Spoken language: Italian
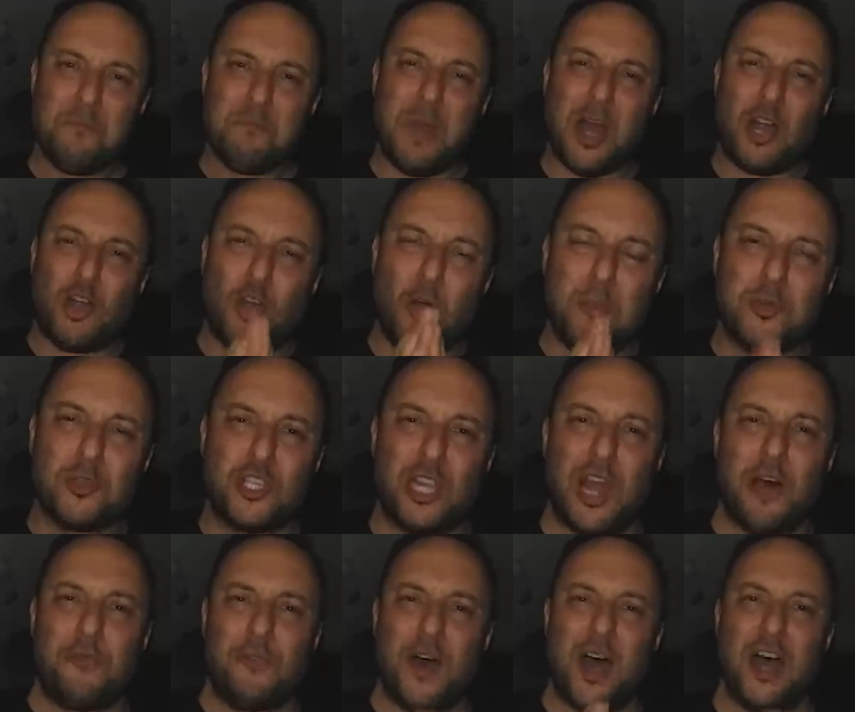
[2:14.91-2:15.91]
Ma come ce
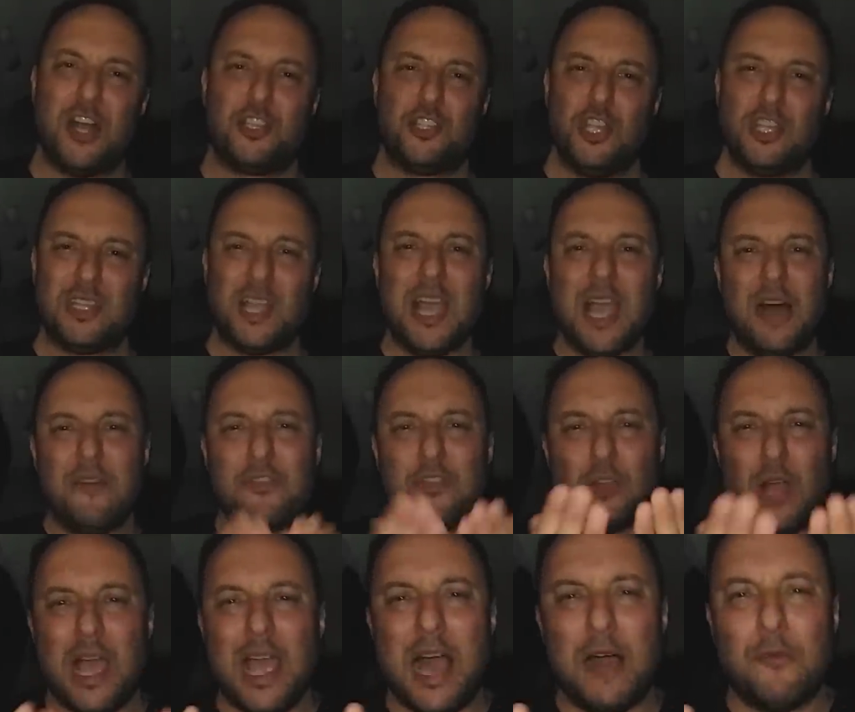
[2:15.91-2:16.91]
la faci? Hai, av
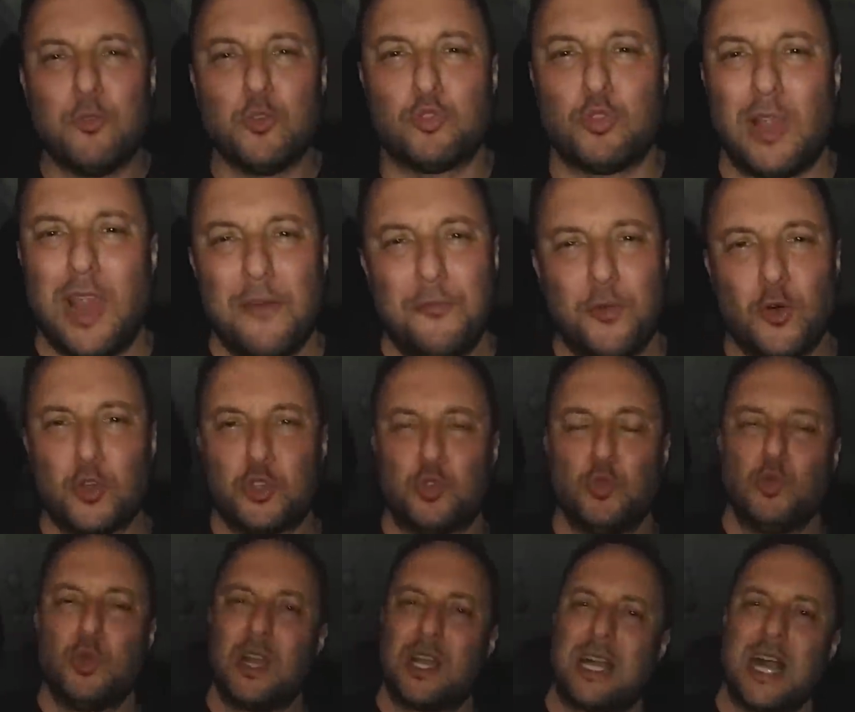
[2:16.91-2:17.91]
hai, avuto la
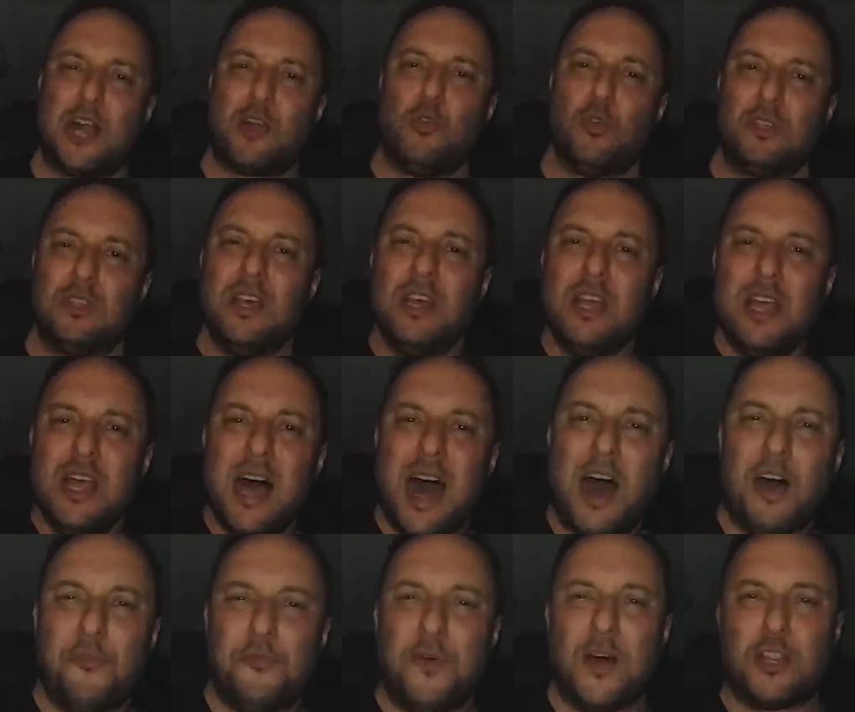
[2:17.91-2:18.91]
fortuna ca cod
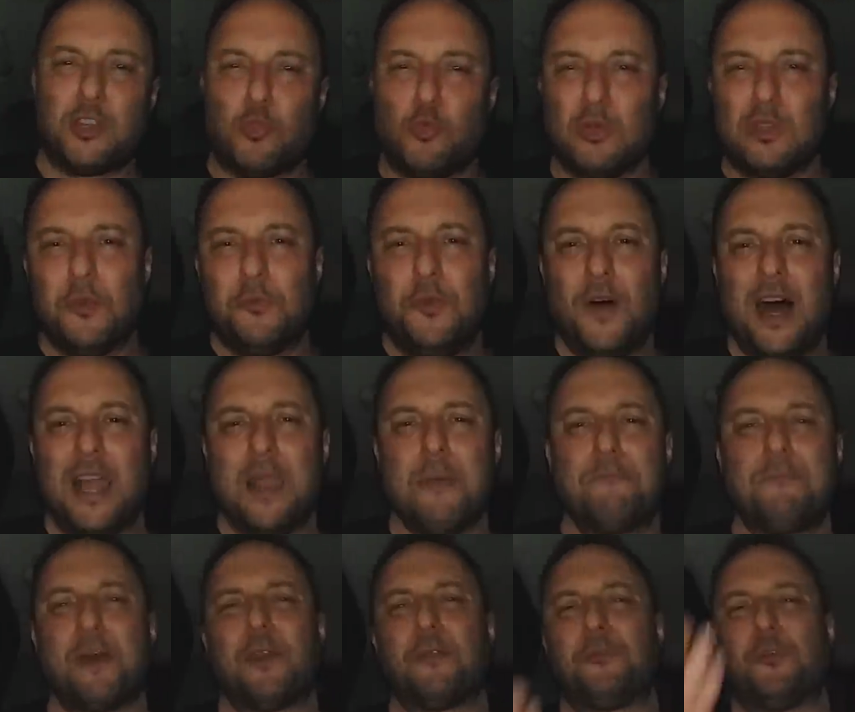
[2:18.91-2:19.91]
a fatto cod e
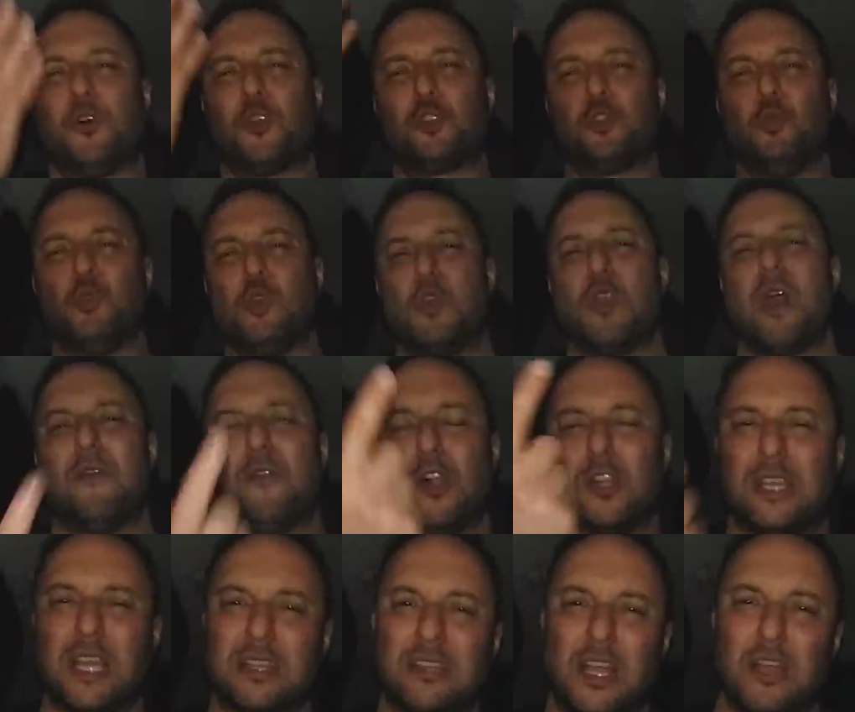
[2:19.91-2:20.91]
per fortuna una
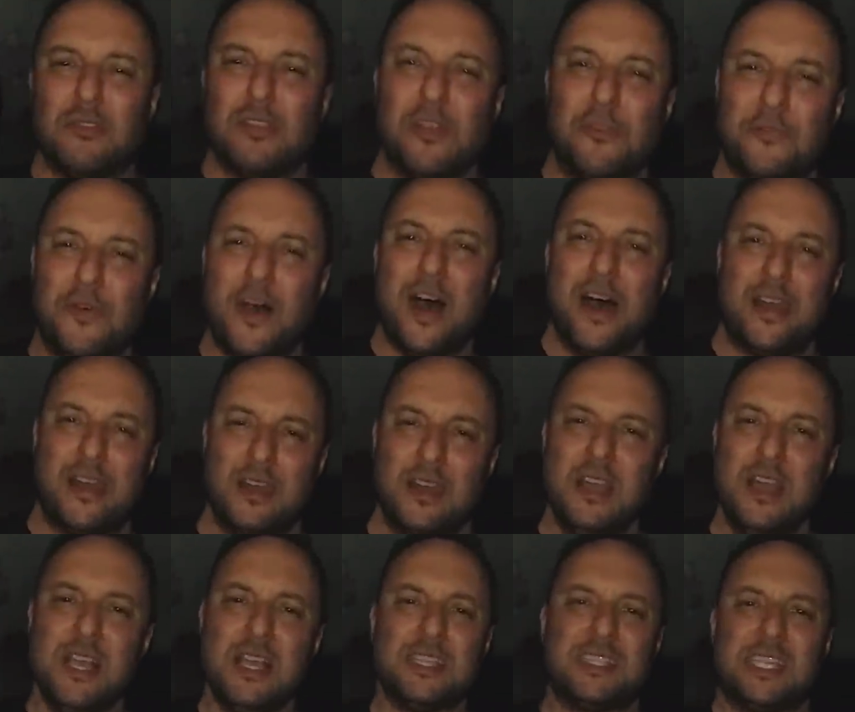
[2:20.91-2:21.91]
volta tanto il VAR.
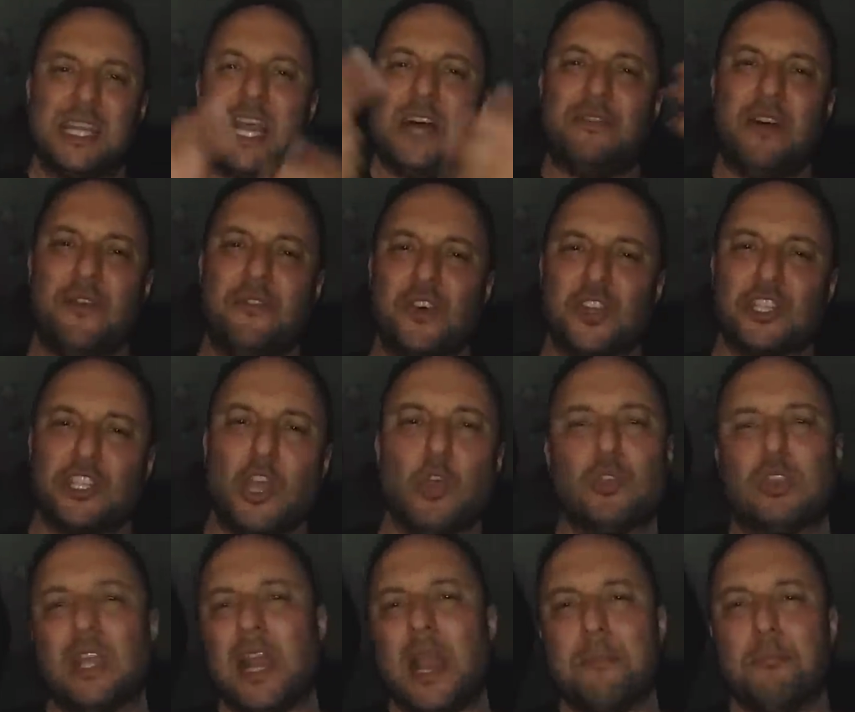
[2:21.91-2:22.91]
Se ne aveva
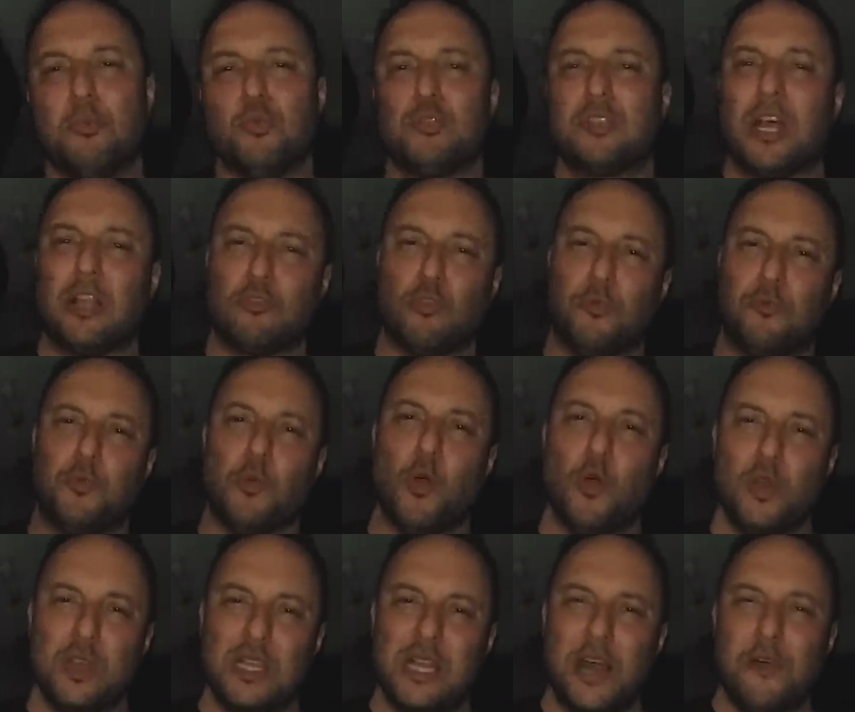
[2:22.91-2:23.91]
te l'ha buttato
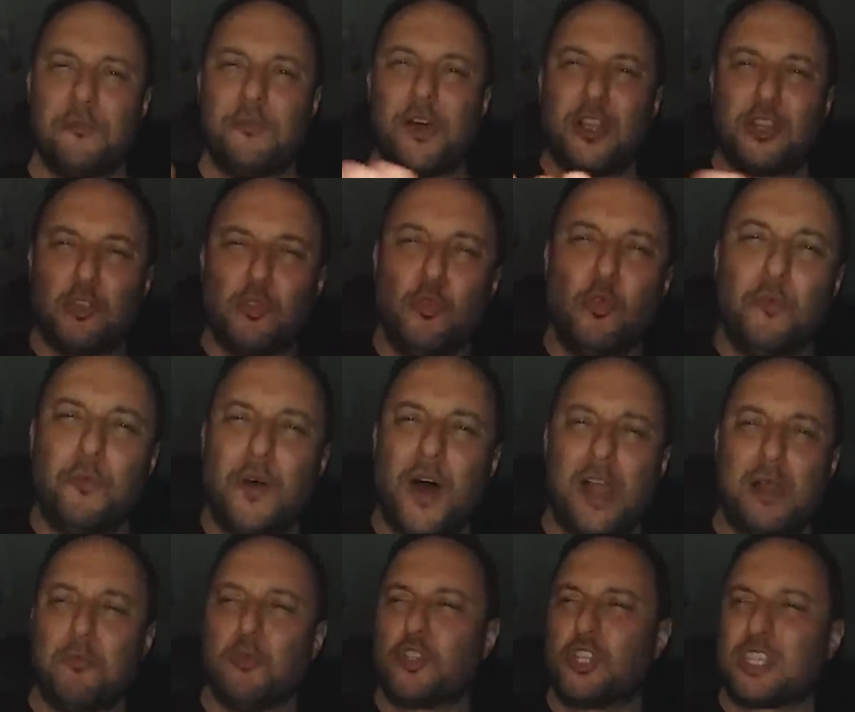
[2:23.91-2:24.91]
fuori, che ha fatto un
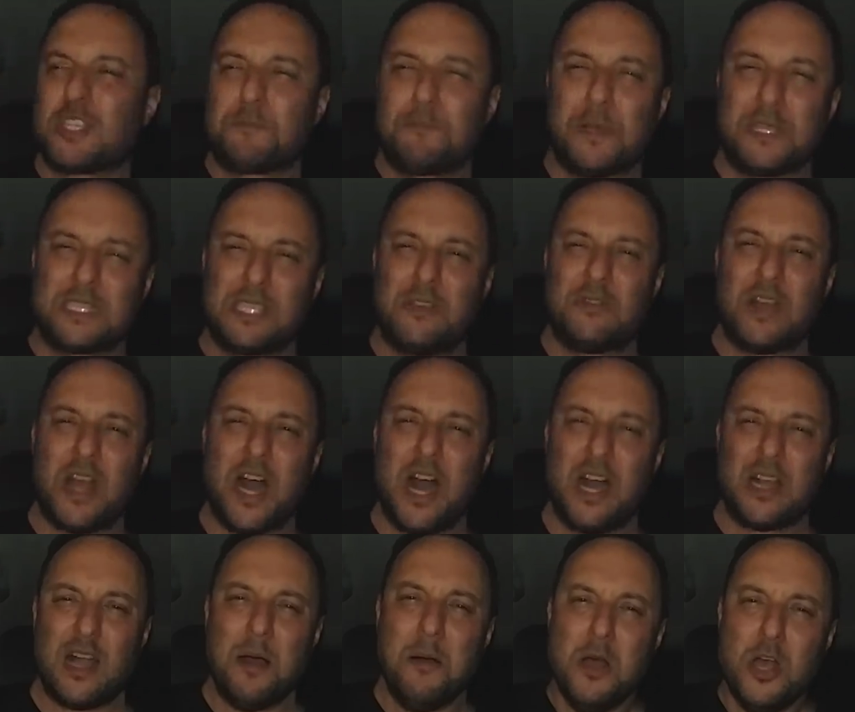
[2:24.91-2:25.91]
falmo già spazzava
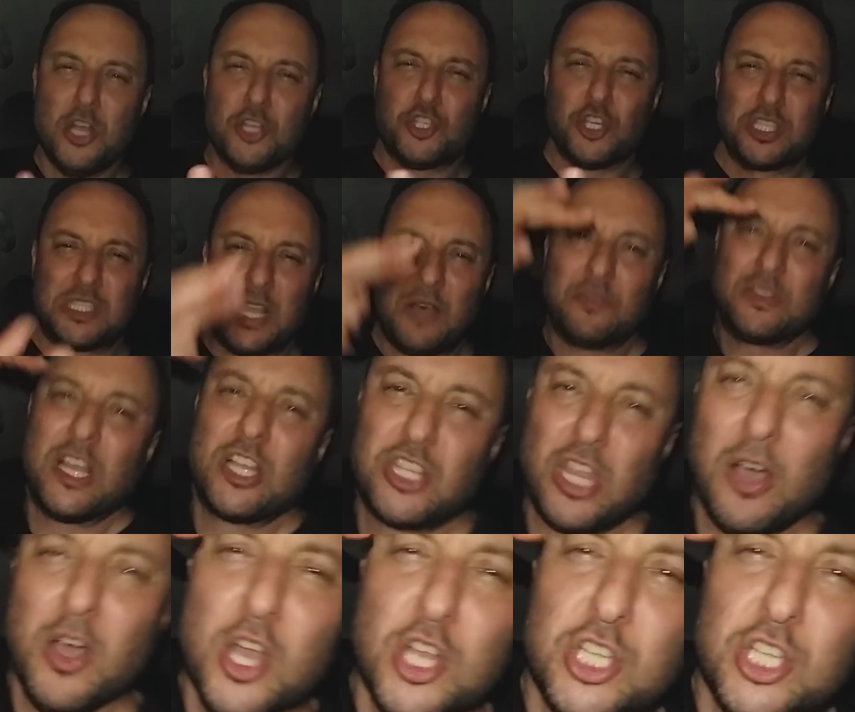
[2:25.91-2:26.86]
spazzavnaga, c'è stava detto,